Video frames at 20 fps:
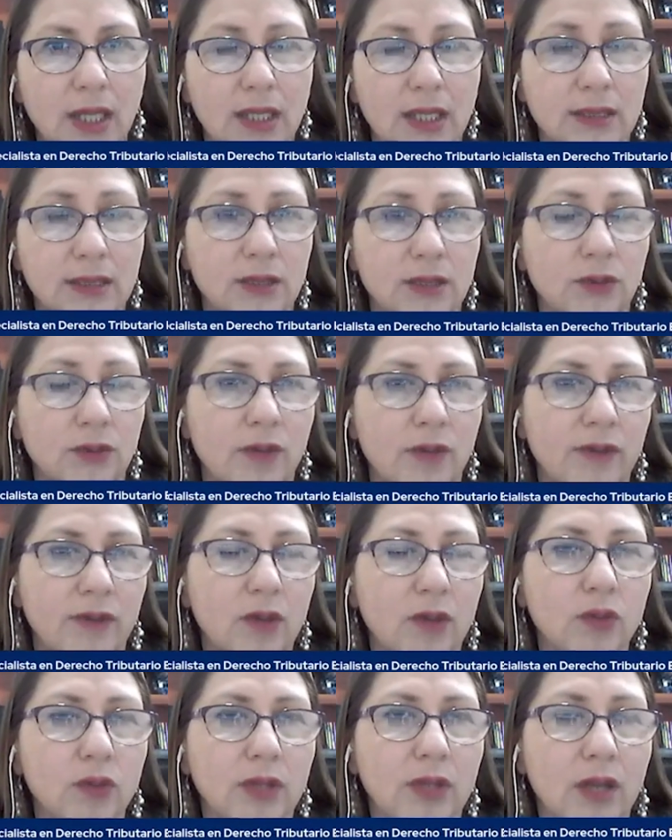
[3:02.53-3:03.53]
Esta es una
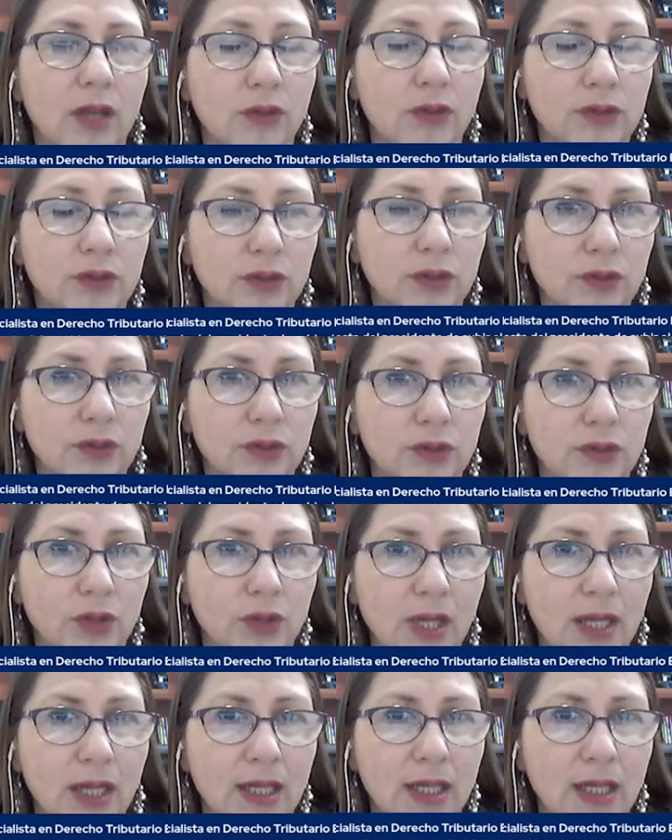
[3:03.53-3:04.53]
facultad
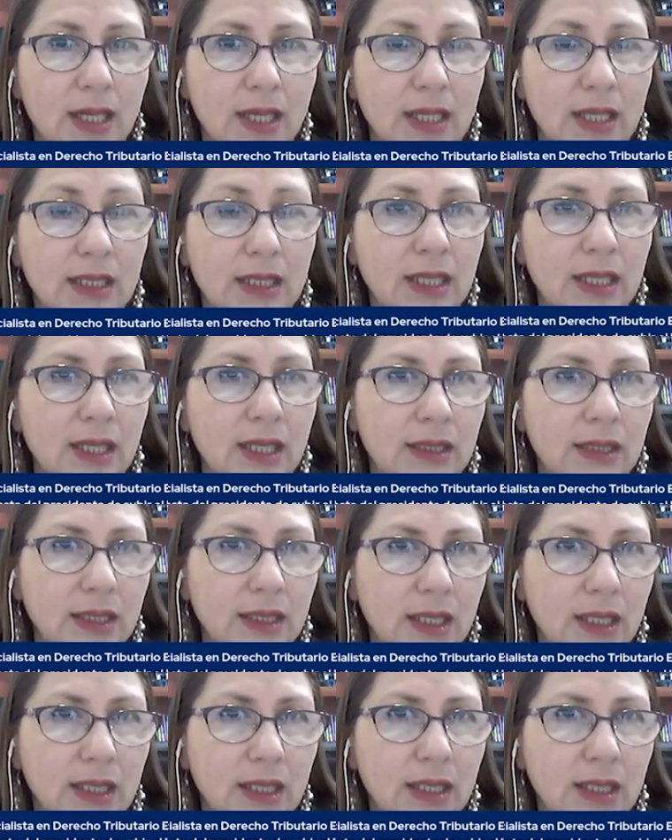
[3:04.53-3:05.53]
constitucional y la
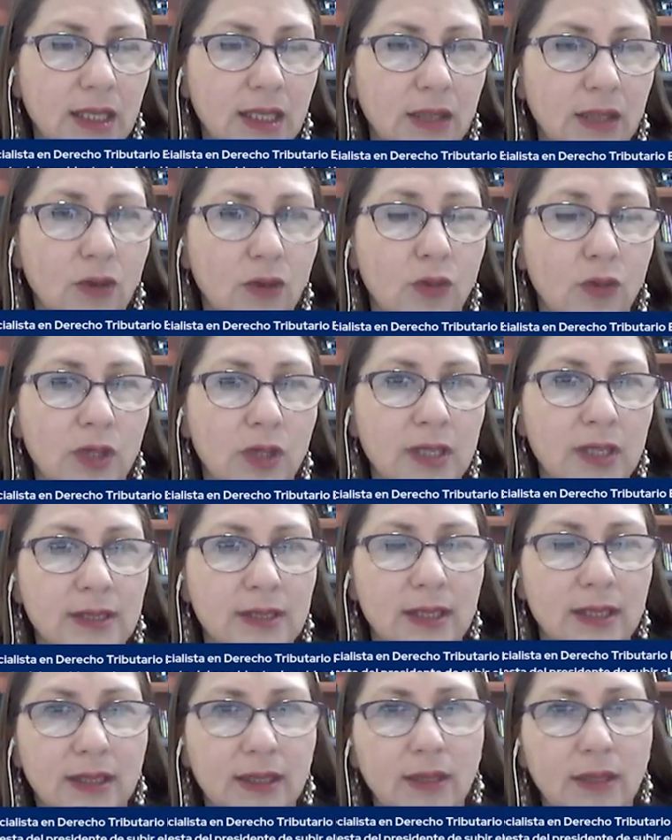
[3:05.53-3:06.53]
tiene con
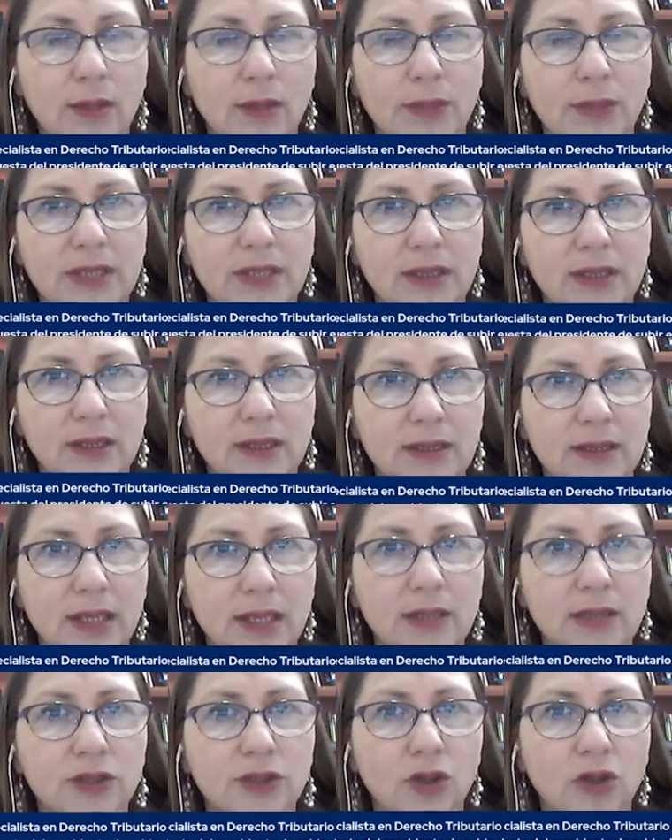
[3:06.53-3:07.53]
iniciativa presidencial
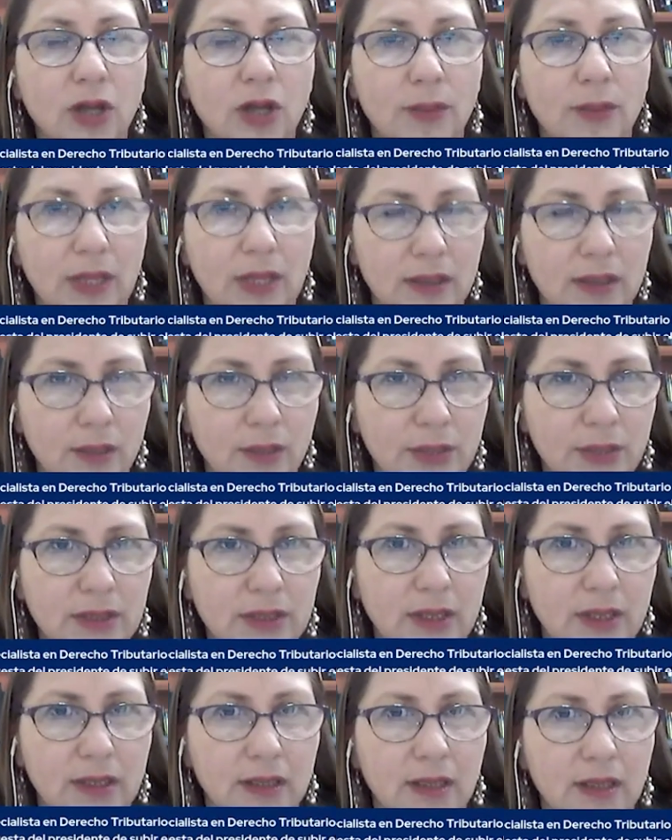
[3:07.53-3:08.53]
solamente el
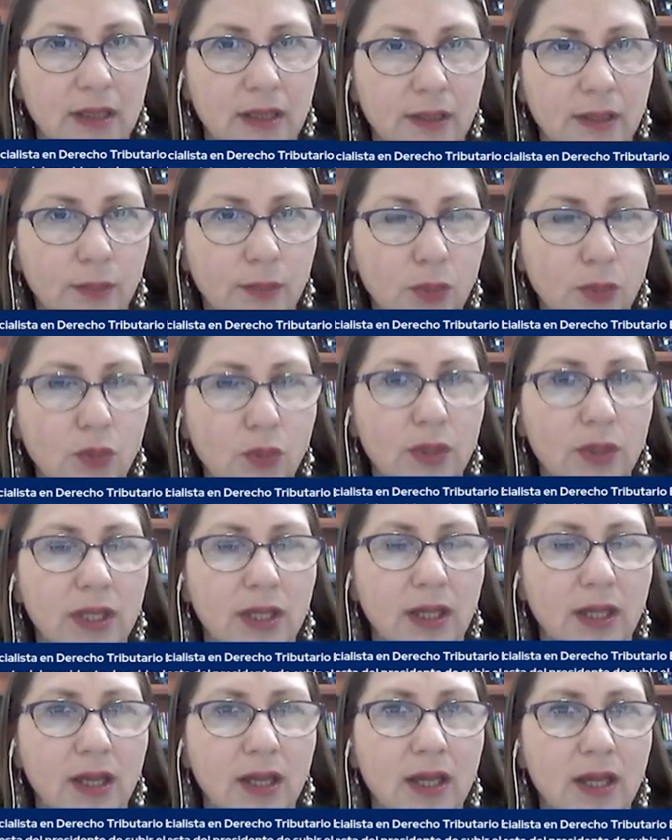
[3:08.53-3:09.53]
presidente de la
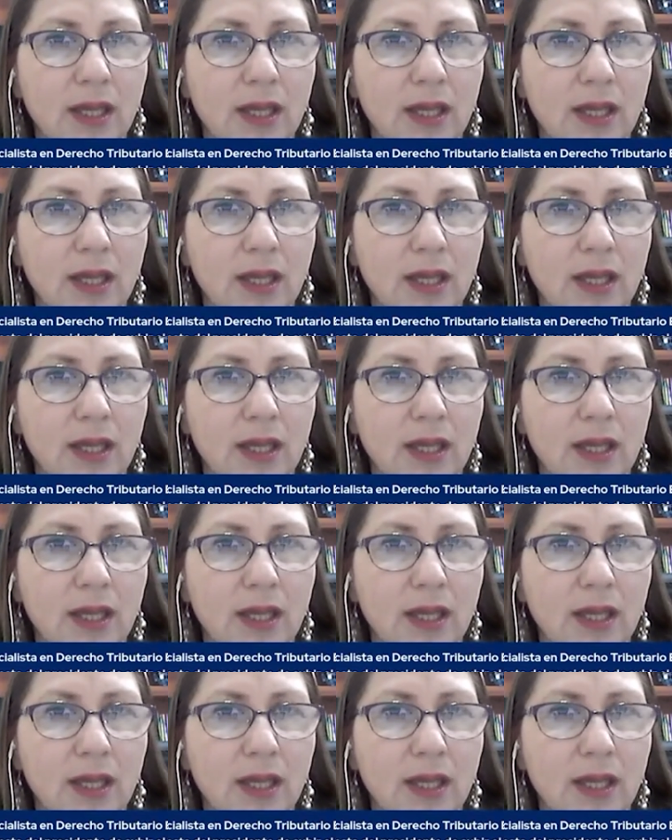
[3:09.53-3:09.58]
República.